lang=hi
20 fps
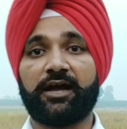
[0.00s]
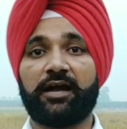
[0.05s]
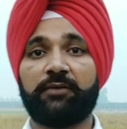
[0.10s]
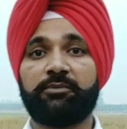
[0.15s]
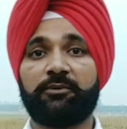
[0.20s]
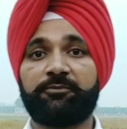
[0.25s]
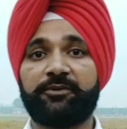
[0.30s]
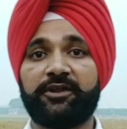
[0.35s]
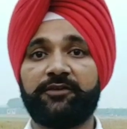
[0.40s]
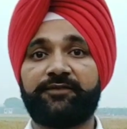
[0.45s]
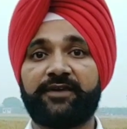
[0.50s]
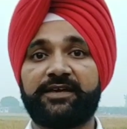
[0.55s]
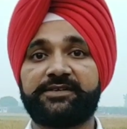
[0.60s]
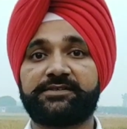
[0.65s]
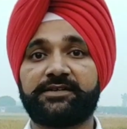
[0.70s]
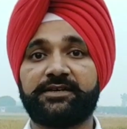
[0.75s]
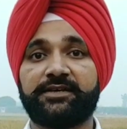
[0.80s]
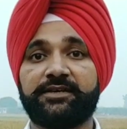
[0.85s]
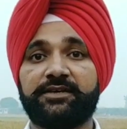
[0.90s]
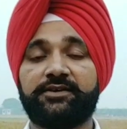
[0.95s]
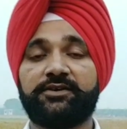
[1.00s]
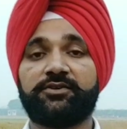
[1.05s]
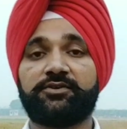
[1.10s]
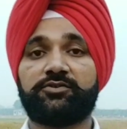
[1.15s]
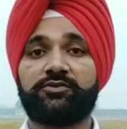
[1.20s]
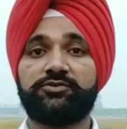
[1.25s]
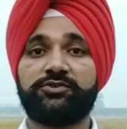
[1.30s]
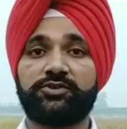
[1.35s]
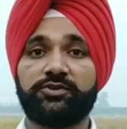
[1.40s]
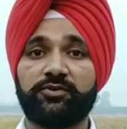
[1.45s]
आप अपने फैसले
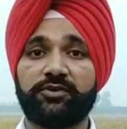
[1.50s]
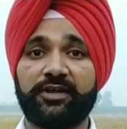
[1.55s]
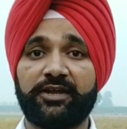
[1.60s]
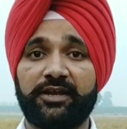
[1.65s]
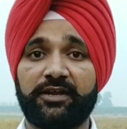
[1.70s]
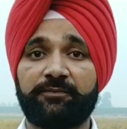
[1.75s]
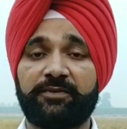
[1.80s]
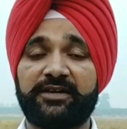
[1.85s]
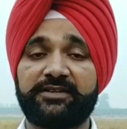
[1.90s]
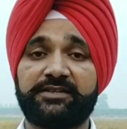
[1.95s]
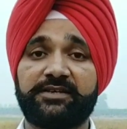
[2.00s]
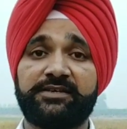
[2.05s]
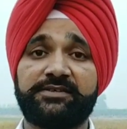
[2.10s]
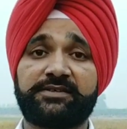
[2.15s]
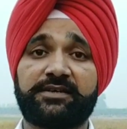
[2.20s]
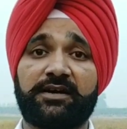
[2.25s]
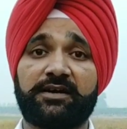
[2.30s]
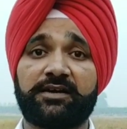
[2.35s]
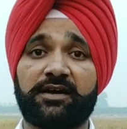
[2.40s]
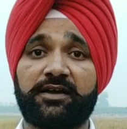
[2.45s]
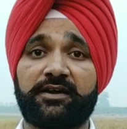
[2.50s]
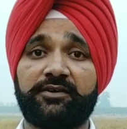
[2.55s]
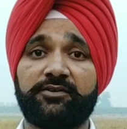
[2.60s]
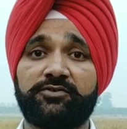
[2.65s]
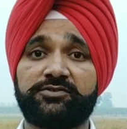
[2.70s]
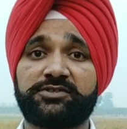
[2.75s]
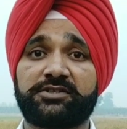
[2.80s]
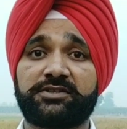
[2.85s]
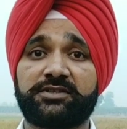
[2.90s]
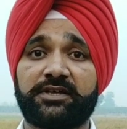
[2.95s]
खुद क्यों नहीं ले पाते इसका कारण
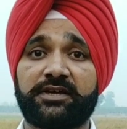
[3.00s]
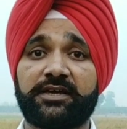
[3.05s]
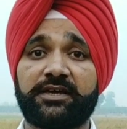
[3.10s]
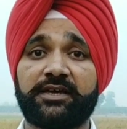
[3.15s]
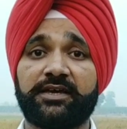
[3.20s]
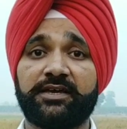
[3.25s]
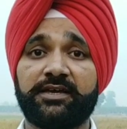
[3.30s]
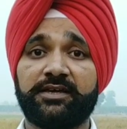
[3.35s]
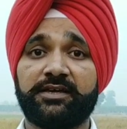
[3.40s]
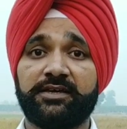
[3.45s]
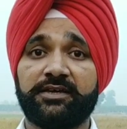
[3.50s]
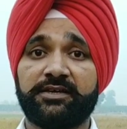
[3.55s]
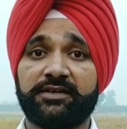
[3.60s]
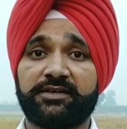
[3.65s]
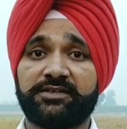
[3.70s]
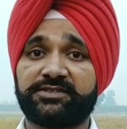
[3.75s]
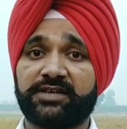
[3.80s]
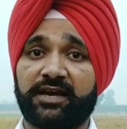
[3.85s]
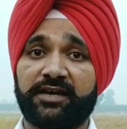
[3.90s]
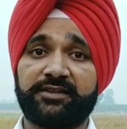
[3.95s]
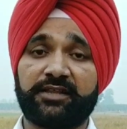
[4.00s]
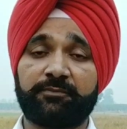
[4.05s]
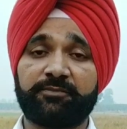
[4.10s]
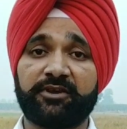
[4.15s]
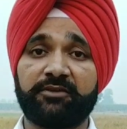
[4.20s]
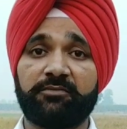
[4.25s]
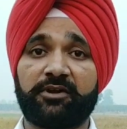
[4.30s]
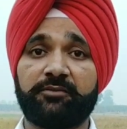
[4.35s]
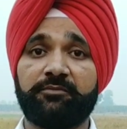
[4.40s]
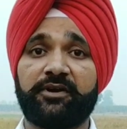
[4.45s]
हो सकता है कि शायद
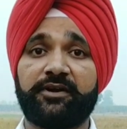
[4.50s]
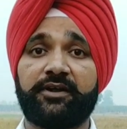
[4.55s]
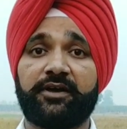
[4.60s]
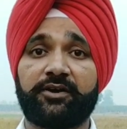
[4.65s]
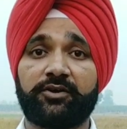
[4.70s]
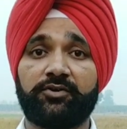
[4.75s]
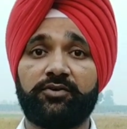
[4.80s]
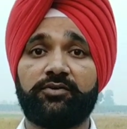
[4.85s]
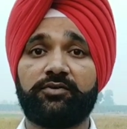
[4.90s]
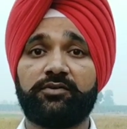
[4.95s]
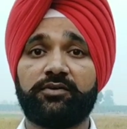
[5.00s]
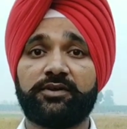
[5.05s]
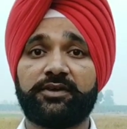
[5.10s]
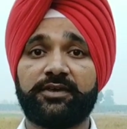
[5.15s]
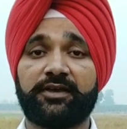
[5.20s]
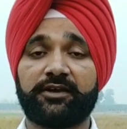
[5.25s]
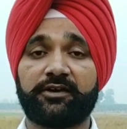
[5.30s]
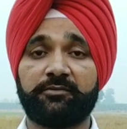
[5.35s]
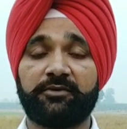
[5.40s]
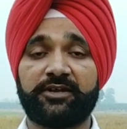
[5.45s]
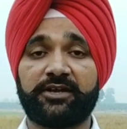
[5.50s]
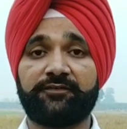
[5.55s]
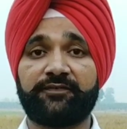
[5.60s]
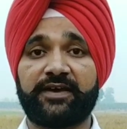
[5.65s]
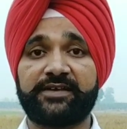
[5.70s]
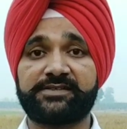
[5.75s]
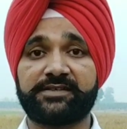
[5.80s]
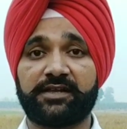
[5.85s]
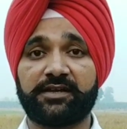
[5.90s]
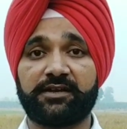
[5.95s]
आपके मन में डर हो कि अगर मेरा
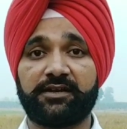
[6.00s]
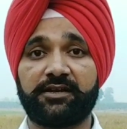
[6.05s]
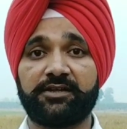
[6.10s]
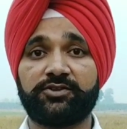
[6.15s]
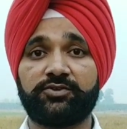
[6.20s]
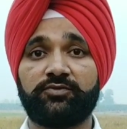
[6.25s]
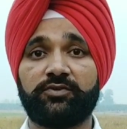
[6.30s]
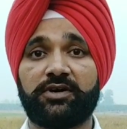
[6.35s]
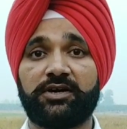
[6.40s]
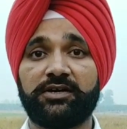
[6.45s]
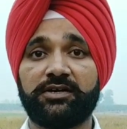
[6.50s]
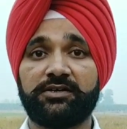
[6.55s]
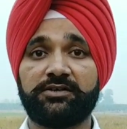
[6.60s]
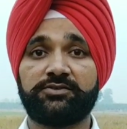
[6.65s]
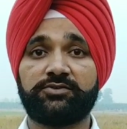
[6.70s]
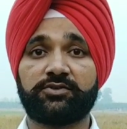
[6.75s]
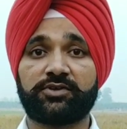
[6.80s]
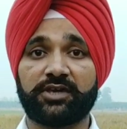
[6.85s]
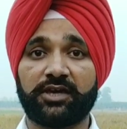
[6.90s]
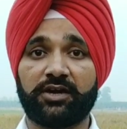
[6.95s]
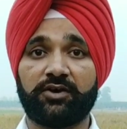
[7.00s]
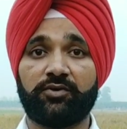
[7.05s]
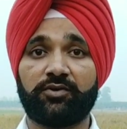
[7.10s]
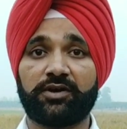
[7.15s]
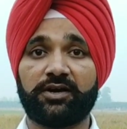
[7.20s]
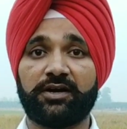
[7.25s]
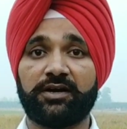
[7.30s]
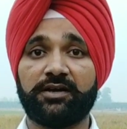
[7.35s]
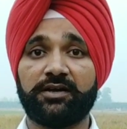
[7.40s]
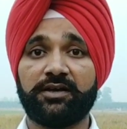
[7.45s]
फैसला गलत हुआ तो क्या
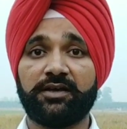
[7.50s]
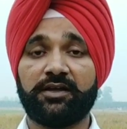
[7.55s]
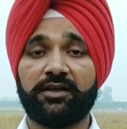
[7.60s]
होगा